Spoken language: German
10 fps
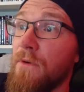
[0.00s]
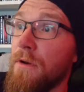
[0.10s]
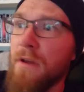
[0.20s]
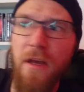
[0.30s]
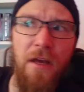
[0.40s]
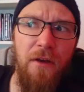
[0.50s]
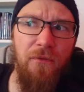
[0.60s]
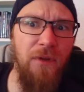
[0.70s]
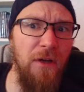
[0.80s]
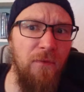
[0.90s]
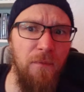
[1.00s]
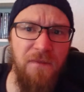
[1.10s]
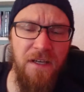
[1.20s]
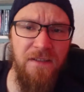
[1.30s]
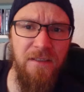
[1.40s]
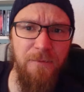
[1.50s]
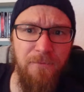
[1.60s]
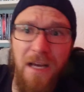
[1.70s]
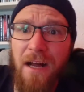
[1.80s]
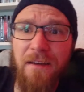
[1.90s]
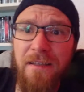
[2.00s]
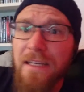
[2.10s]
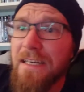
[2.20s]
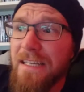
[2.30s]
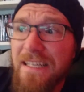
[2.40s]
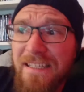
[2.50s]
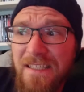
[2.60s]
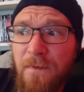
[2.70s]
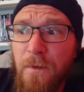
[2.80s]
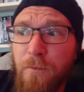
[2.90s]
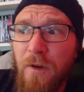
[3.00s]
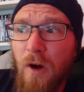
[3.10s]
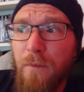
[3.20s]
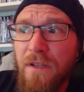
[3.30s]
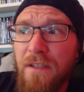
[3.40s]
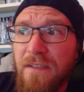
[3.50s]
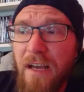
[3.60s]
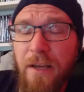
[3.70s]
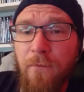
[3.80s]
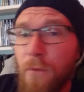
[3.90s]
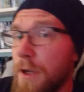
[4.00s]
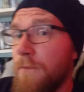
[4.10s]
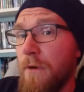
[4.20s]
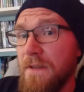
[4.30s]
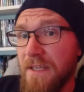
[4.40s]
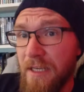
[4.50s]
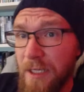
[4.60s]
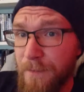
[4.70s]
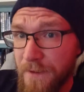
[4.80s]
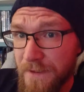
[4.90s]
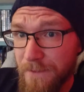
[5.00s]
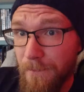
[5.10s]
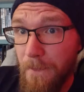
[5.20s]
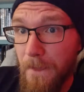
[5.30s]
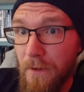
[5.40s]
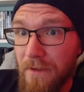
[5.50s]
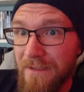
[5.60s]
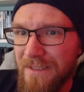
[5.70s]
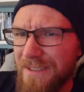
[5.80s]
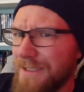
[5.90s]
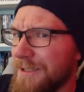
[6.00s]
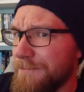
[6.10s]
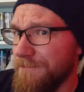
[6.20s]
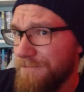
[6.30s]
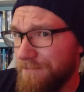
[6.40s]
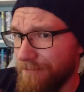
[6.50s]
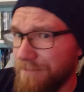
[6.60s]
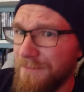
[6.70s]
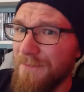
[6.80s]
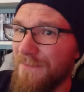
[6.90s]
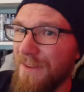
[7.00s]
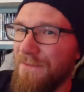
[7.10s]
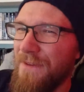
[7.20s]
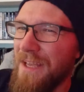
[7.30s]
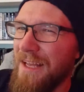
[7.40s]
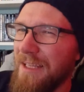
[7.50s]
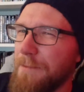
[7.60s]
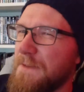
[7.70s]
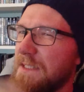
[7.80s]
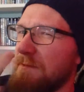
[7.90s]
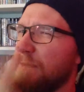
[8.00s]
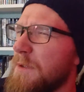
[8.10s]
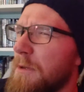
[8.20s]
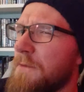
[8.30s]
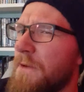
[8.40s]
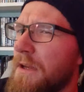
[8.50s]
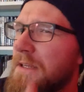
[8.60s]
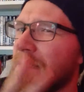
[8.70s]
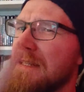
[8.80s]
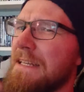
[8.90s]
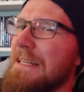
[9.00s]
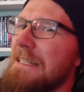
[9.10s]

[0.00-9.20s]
von 4, 5, 6, 7 Jahren ist der Film, glaube ich, ein wundervolles Erlebnis und äh, wer eben Steven Spielberg-Fan ist,